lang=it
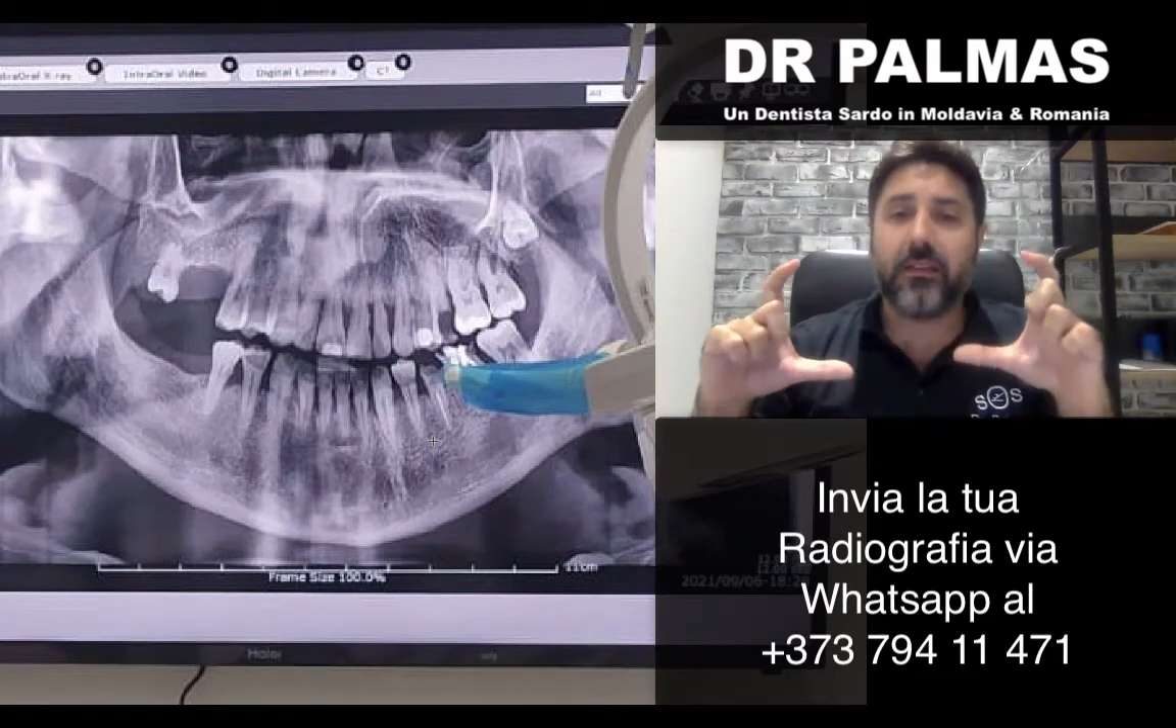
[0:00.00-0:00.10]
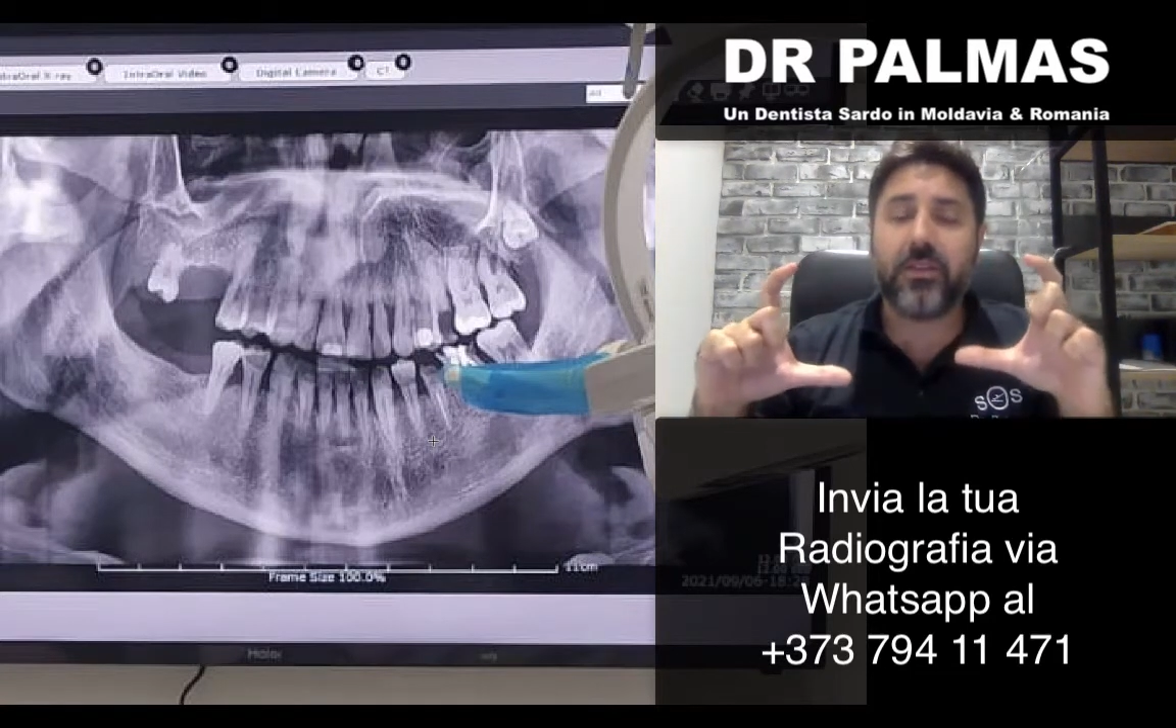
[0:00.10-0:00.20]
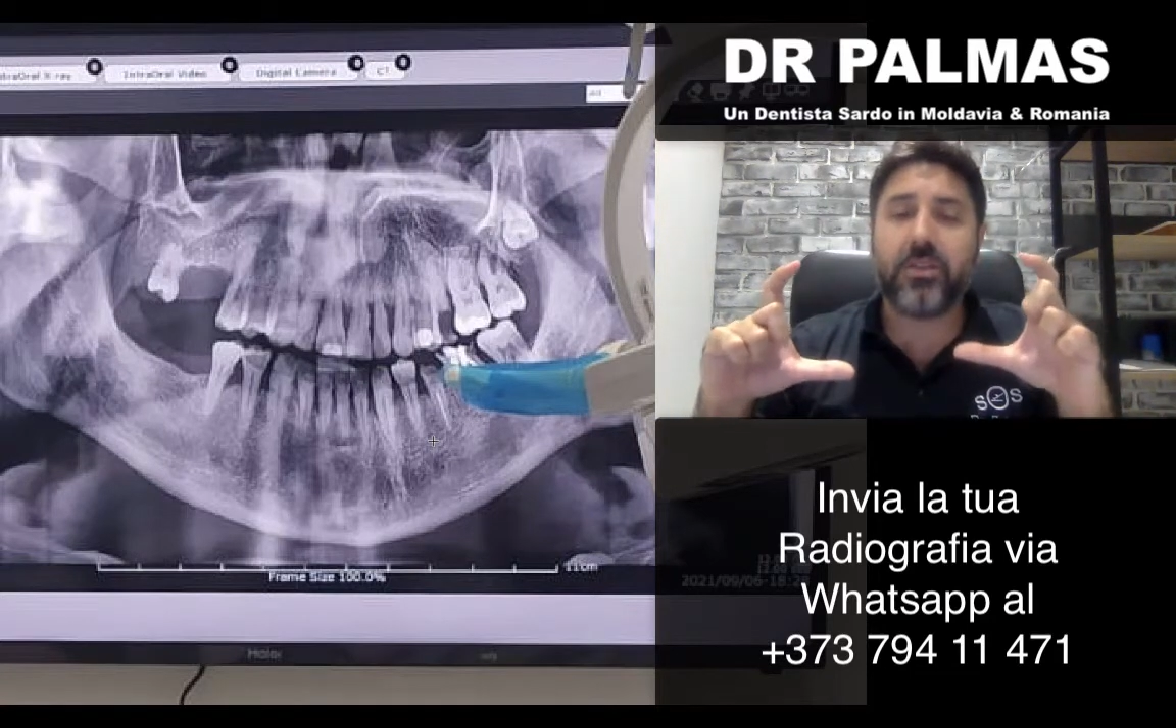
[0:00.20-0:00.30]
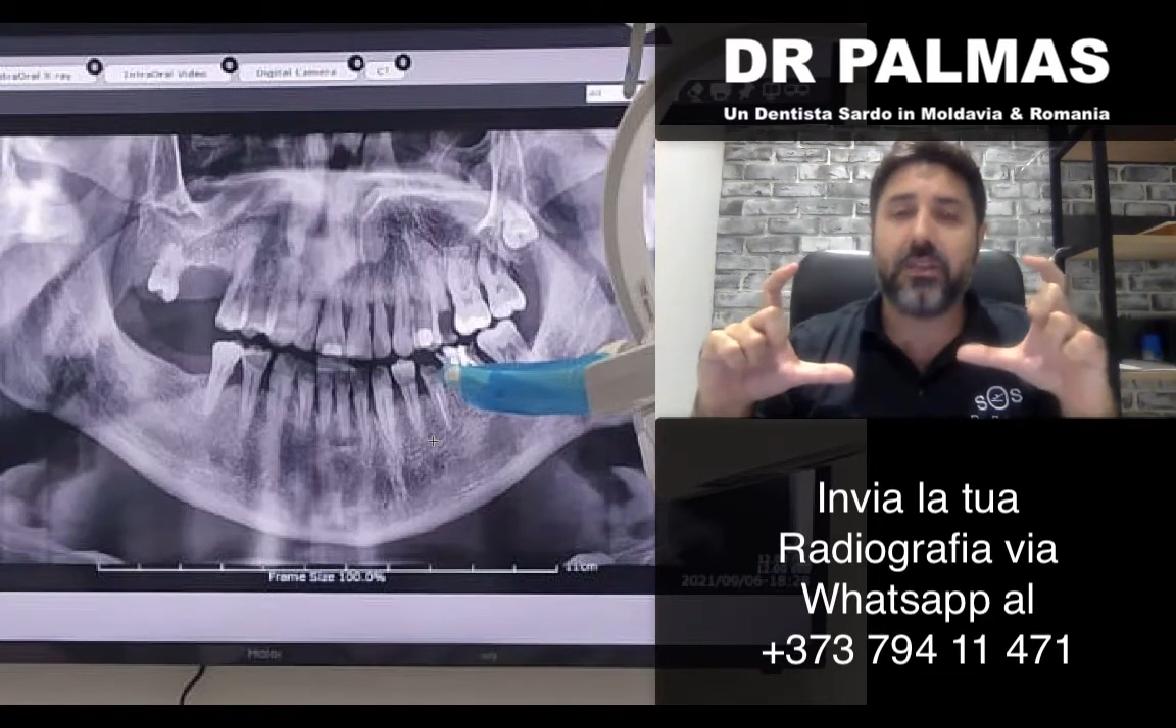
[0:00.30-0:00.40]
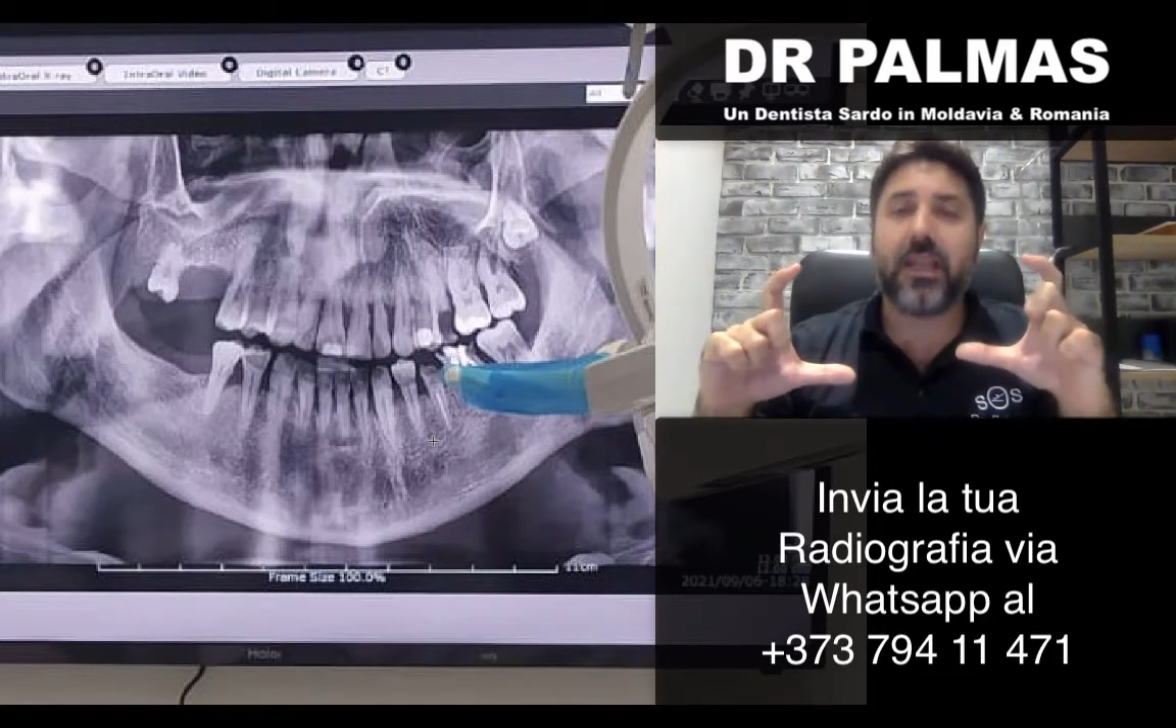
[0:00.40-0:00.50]

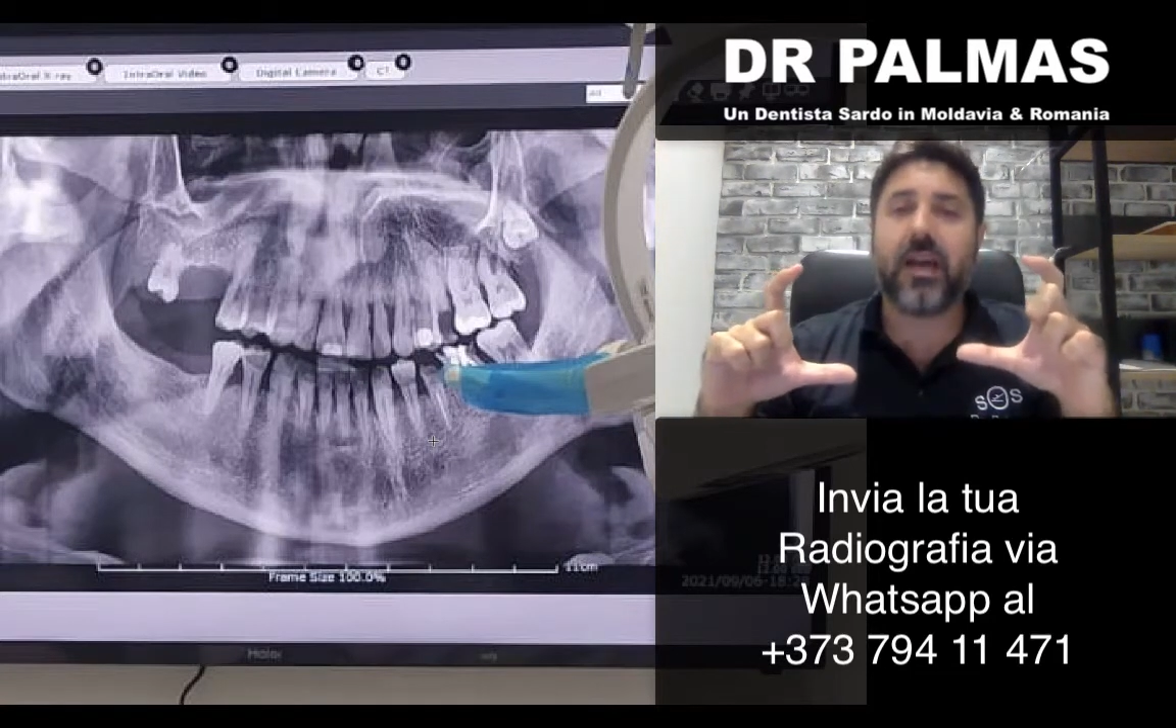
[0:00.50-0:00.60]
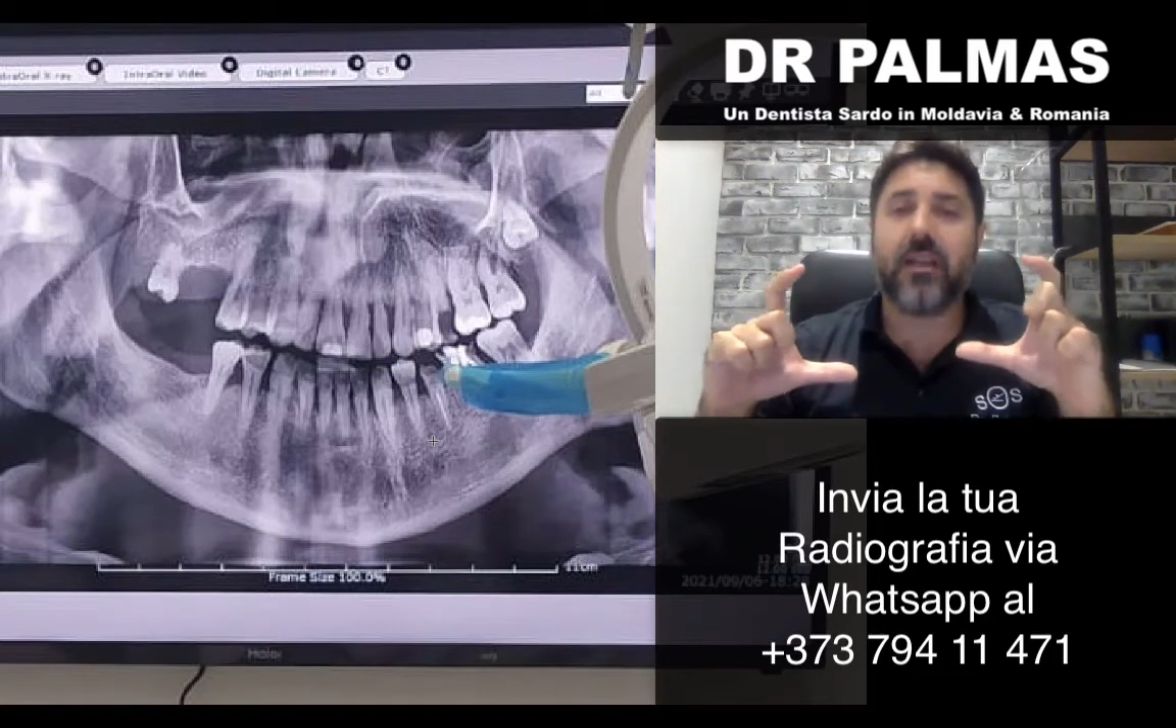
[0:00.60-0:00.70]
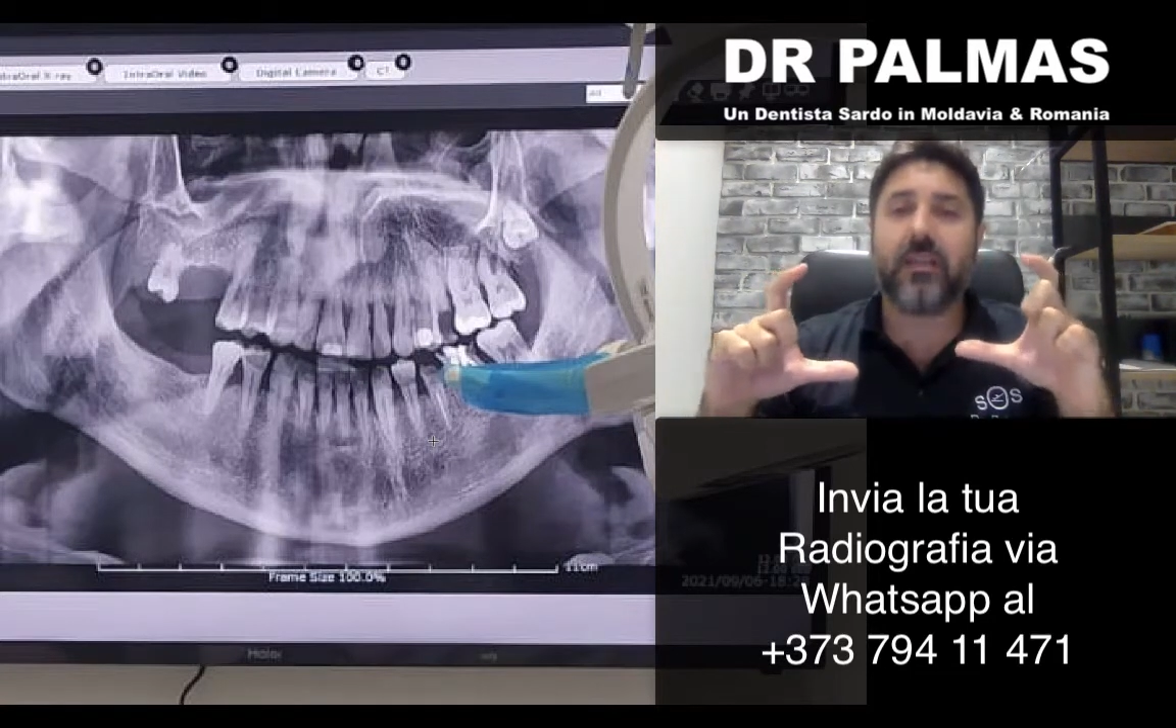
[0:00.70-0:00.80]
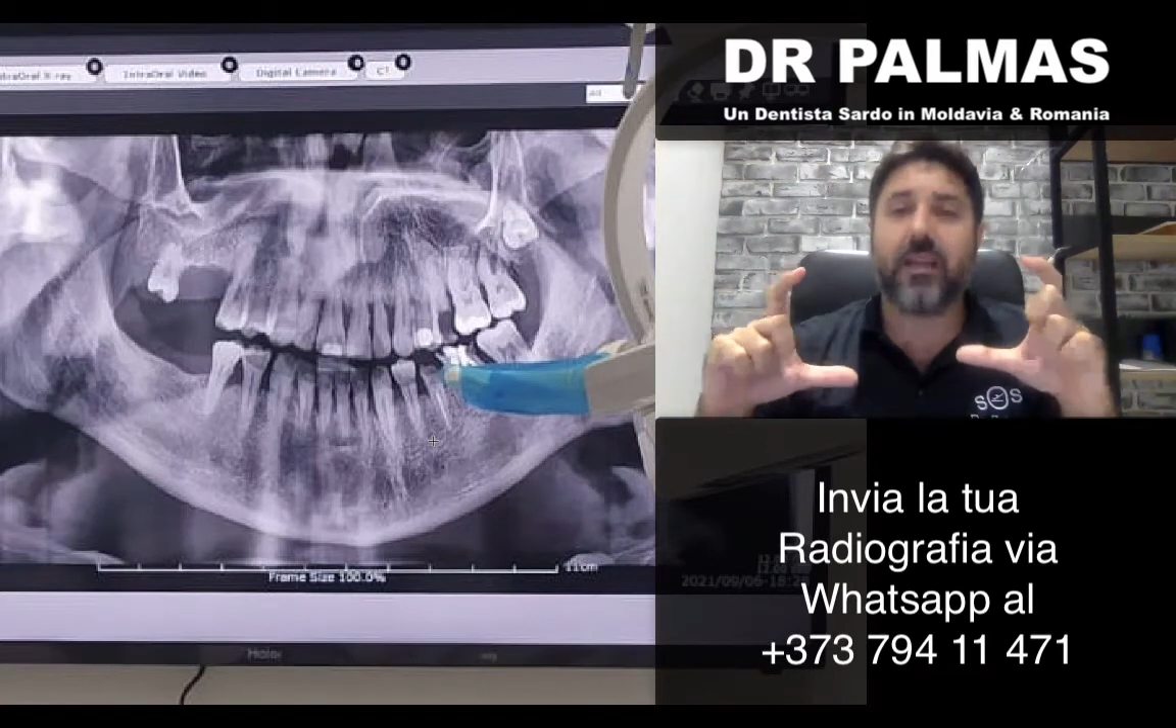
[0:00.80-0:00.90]
digitale